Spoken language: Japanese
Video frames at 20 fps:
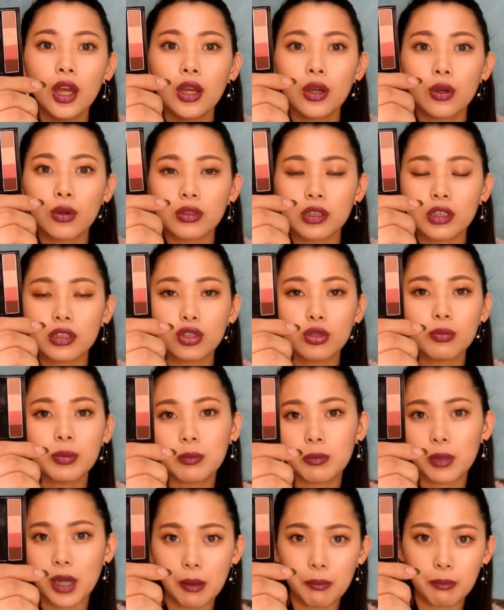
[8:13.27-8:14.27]
この飛び
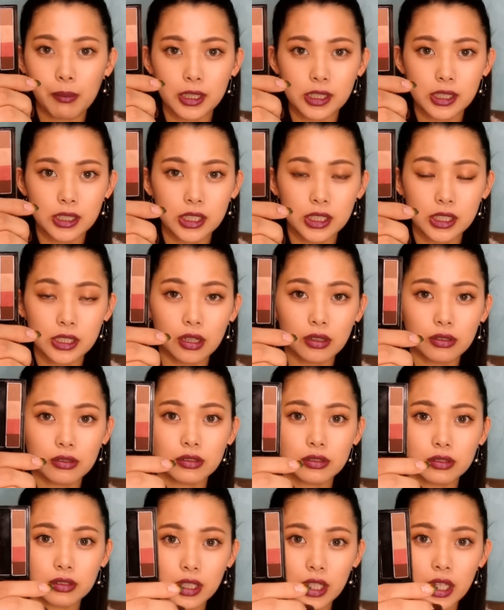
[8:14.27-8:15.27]
もあんまりしな
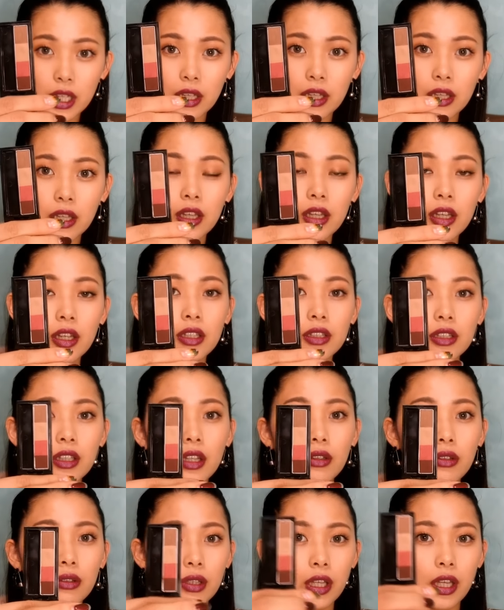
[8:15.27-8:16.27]
くってな
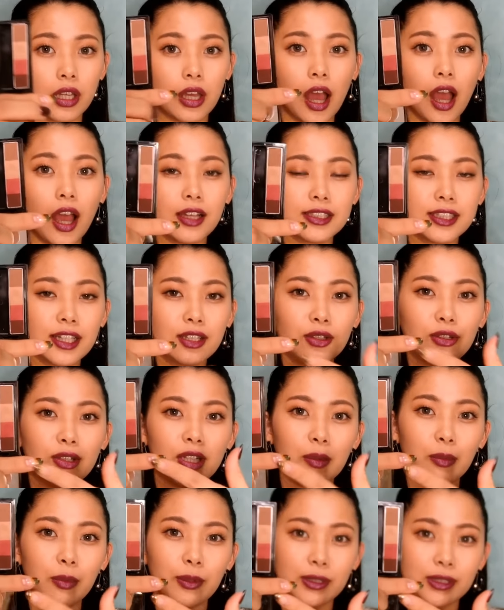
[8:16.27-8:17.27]
のでアイシャドウに
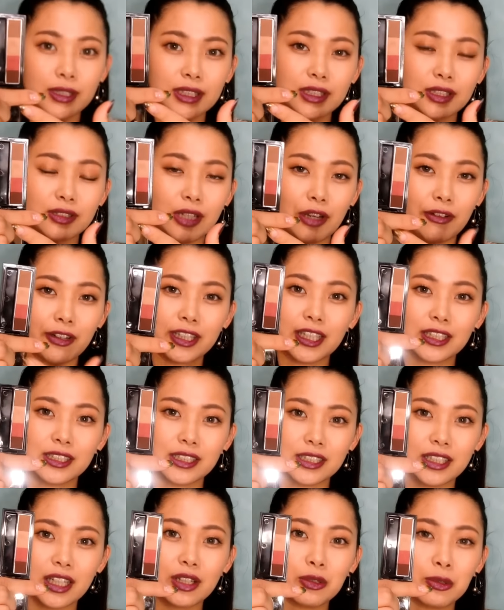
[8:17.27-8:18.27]
も実は私
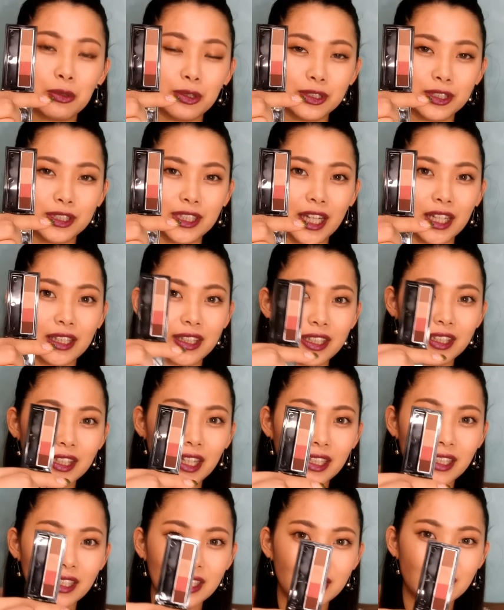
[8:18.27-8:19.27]
結構使ってた
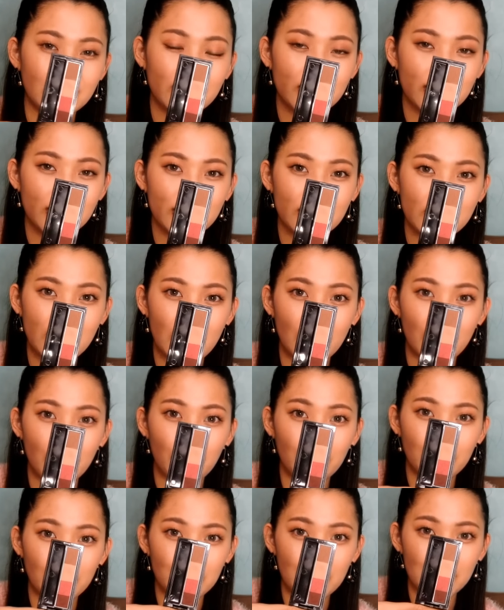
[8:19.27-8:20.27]
りして
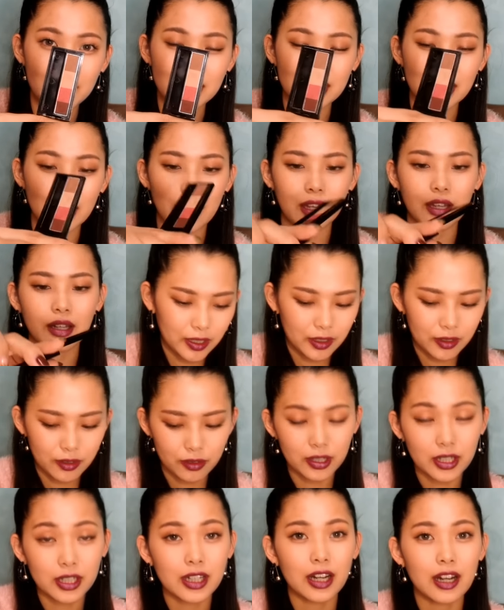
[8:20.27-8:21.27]
おりましたこ
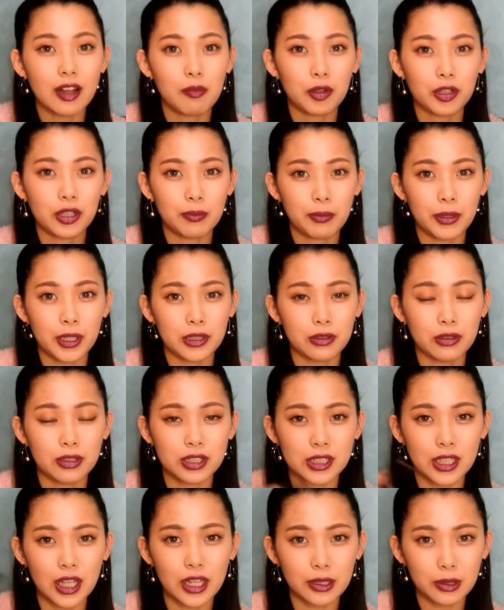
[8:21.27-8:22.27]
れからもリピートし
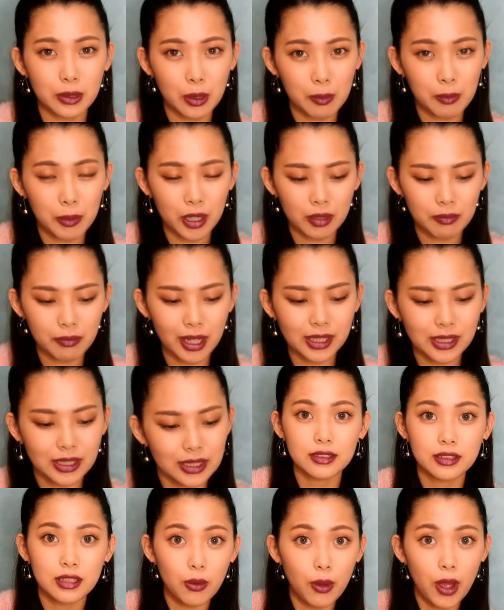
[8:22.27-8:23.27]
たいと思います
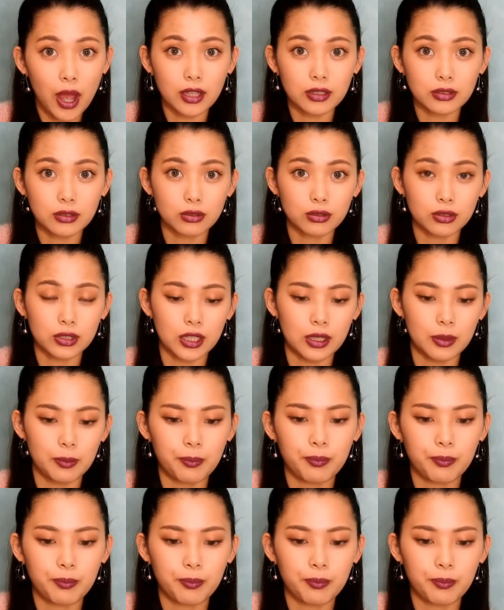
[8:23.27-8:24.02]
では次